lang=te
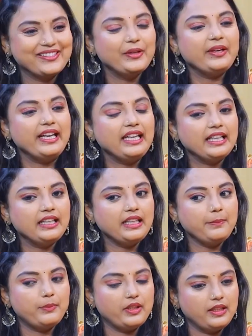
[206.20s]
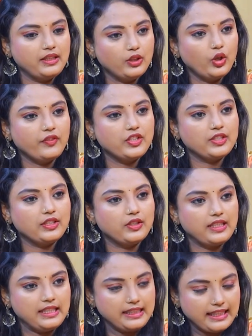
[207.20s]
సో ఏంటంటే ఇప్పుడు ఇందులో
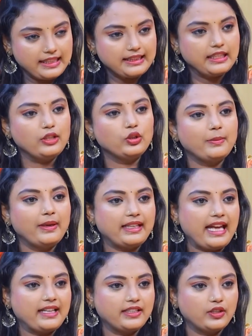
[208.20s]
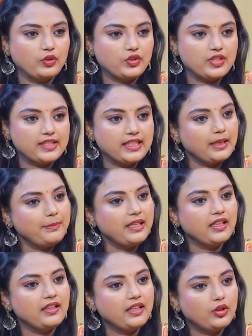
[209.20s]
విషయానికి ఇదే తిలోత్తమ క్యారెక్టర్కి వచ్చేసరికి
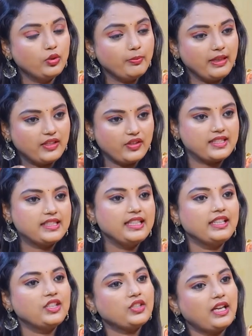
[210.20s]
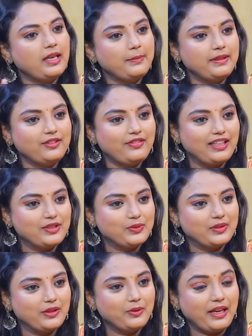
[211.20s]
మీరు అన్నట్టు మీ కి చాలా మంది ఫ్యాన్స్
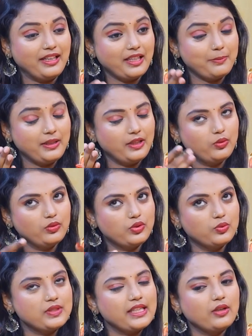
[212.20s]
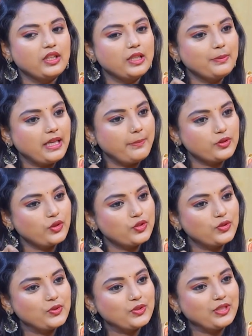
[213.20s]
ఉన్నారు అంటే మీరు చూసారు లేదా మీ
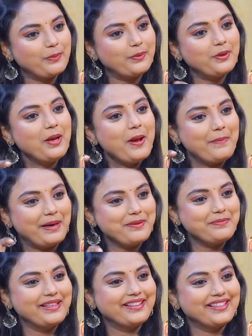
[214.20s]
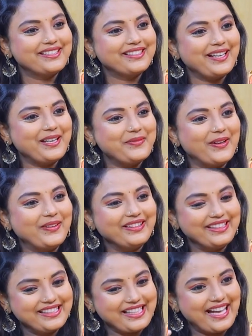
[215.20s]
ఎపిసోడ్స్ చూస్తున్నప్పుడు మేడం మీ డ్రెస్ చాలా
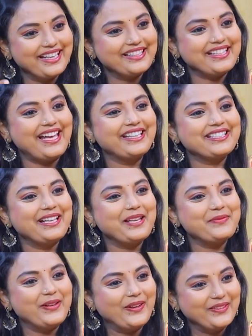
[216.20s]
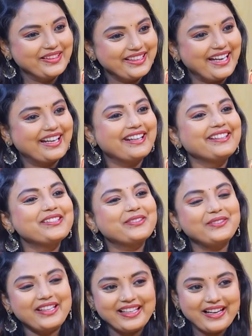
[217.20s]
బాగుంది సారీ సారీ చాలా బాగుంది ఎక్కడ
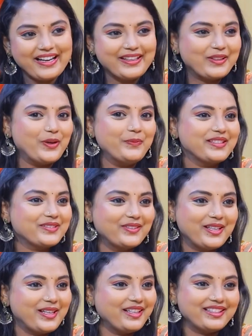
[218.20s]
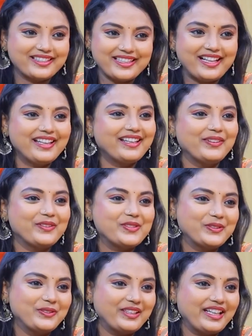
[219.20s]
తీసుకున్నారు ఇలాంటి కామెంట్స్ కూడా చాలానే
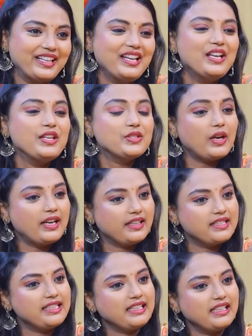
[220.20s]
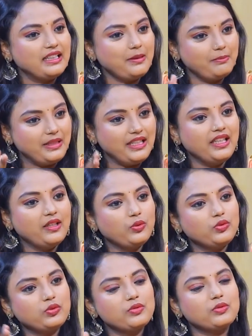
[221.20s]
వస్తుంటాయి సో ఆ డ్రెస్సింగ్ అనేది మీరు
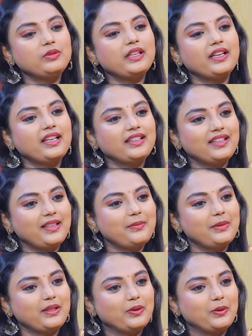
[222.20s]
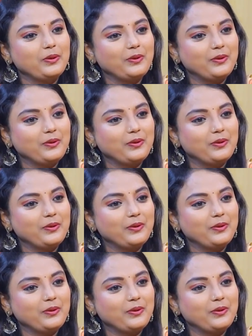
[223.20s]
చూసుకుంటారా లేదంటే మీకు